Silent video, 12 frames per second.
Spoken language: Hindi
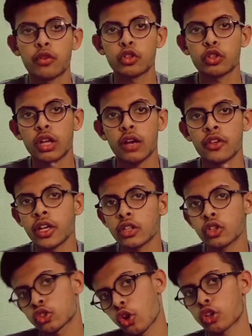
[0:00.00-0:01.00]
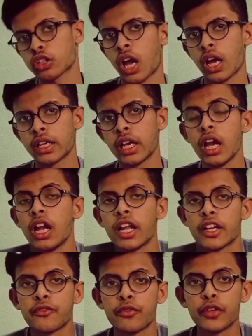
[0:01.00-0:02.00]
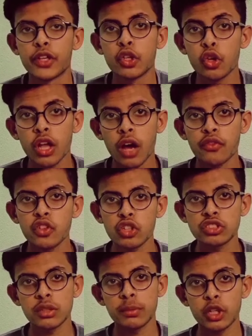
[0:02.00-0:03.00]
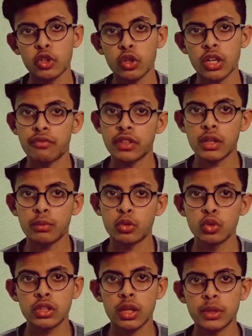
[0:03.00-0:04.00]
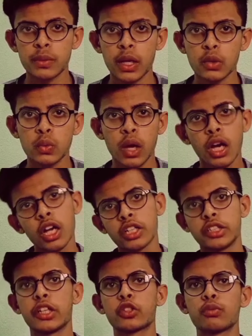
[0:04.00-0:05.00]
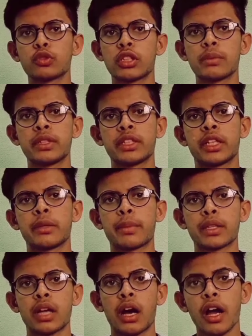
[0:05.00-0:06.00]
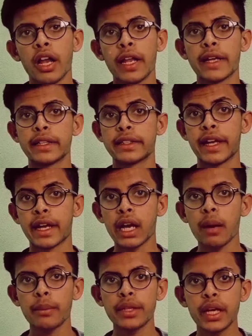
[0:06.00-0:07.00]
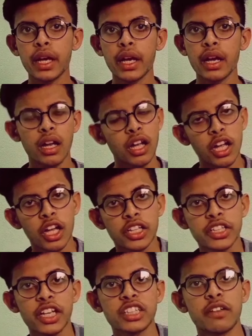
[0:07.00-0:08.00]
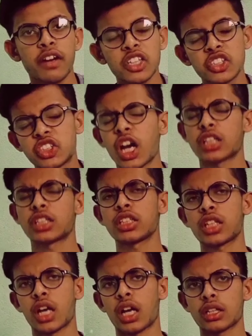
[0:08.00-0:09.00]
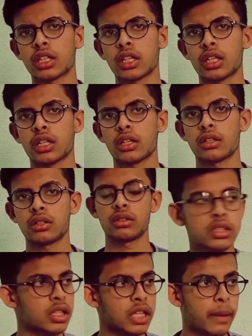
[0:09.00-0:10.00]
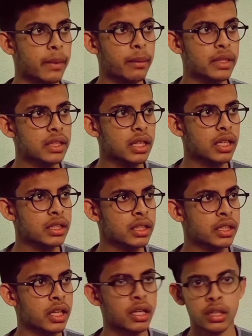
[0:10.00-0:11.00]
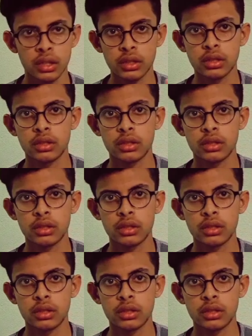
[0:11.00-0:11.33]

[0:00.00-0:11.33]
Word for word: फोटोग्राफी का तो शौक था ही लेकिन वीडियोग्राफी और सिनेमाटोग्राफी का भूत कब सवार हुआ ये तो मुझे भी नहीं पता लेकिन देखना अब यह है कि यह सवारी जाती कहाँ तक है अच्छा कैमरा बंद करना था क्या